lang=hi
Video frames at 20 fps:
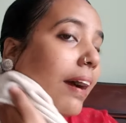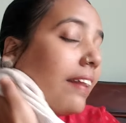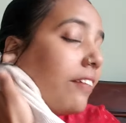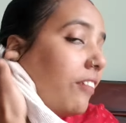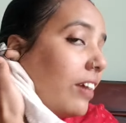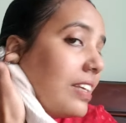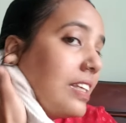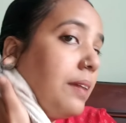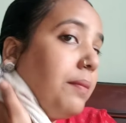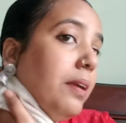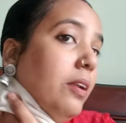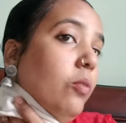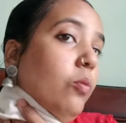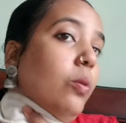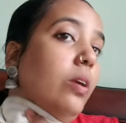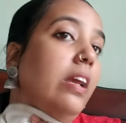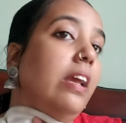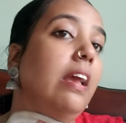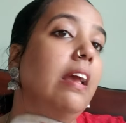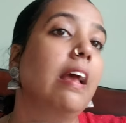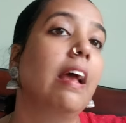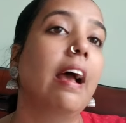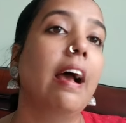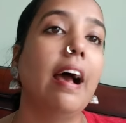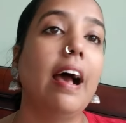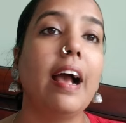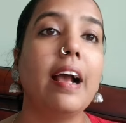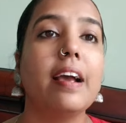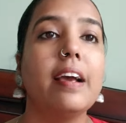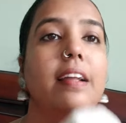बात वैसे भी लूँगी
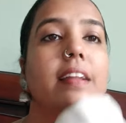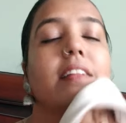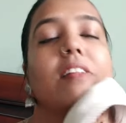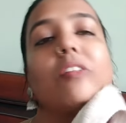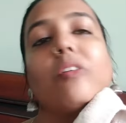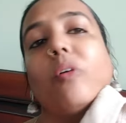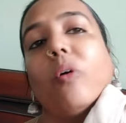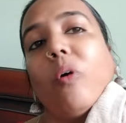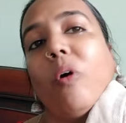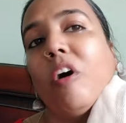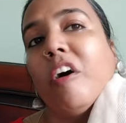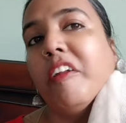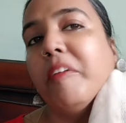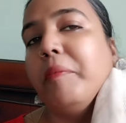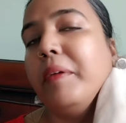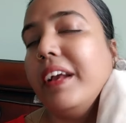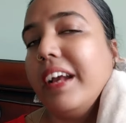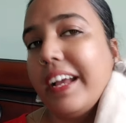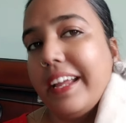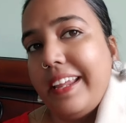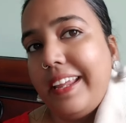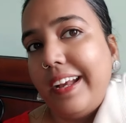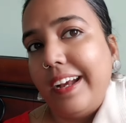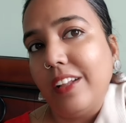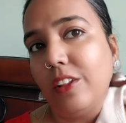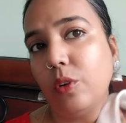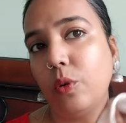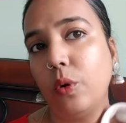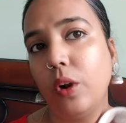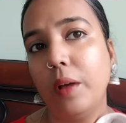अगर तो और भी कहीं
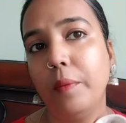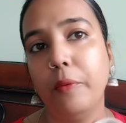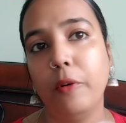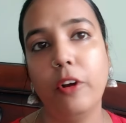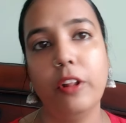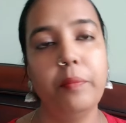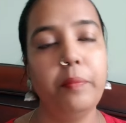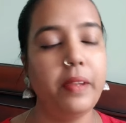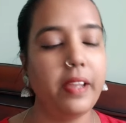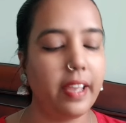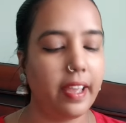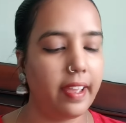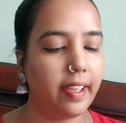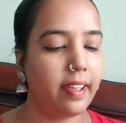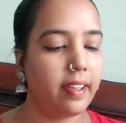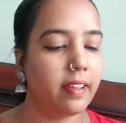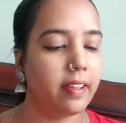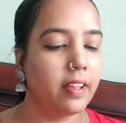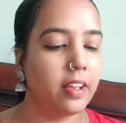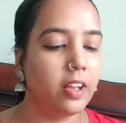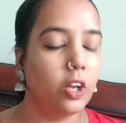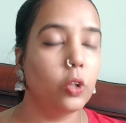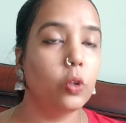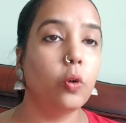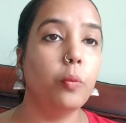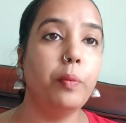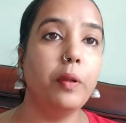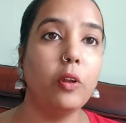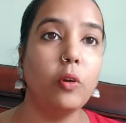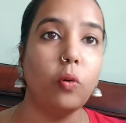अगर थोड़ा बहुत भी है
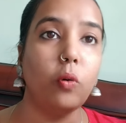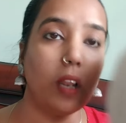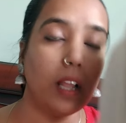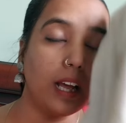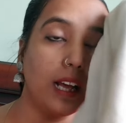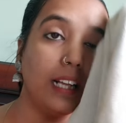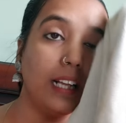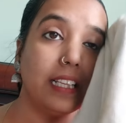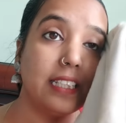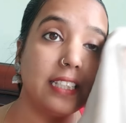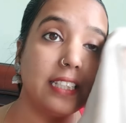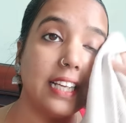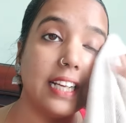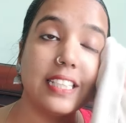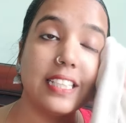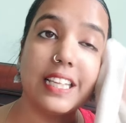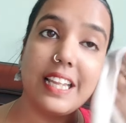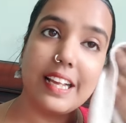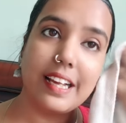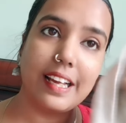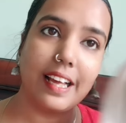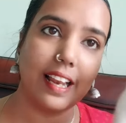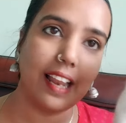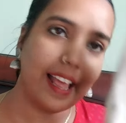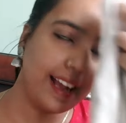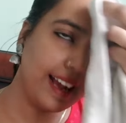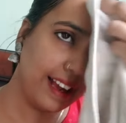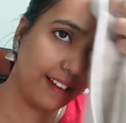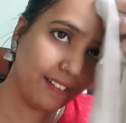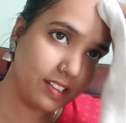तो बिल्कुल अच्छे से निकल
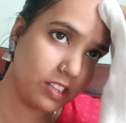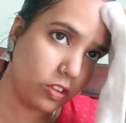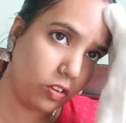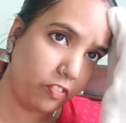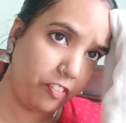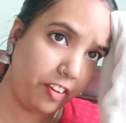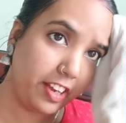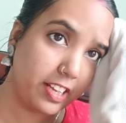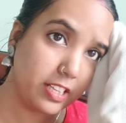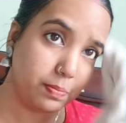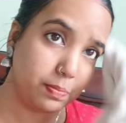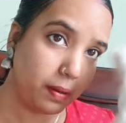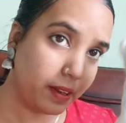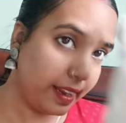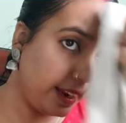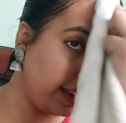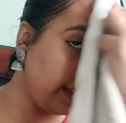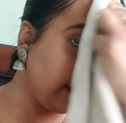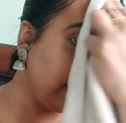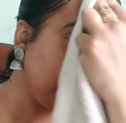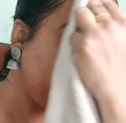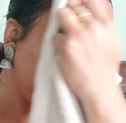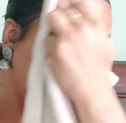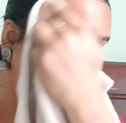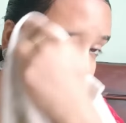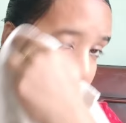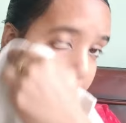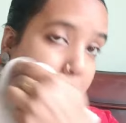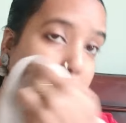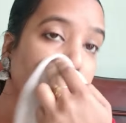आएगा वैसे तो फेस पे नहीं दिख
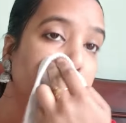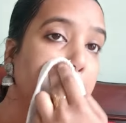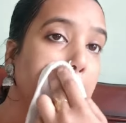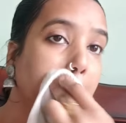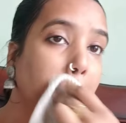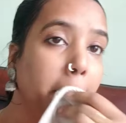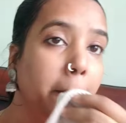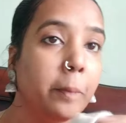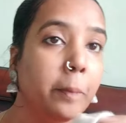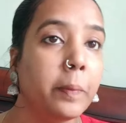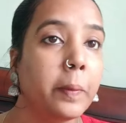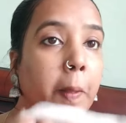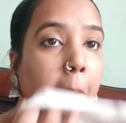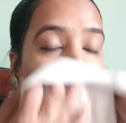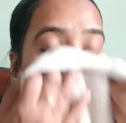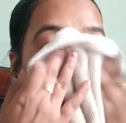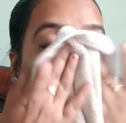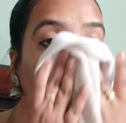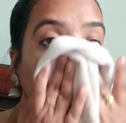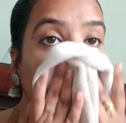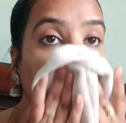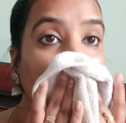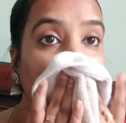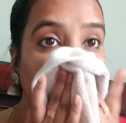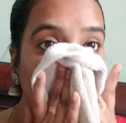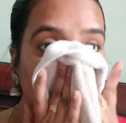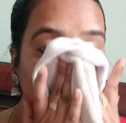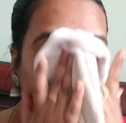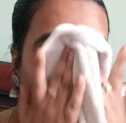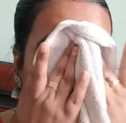रहा अभी मुझे
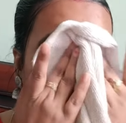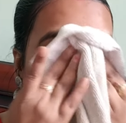लेकिन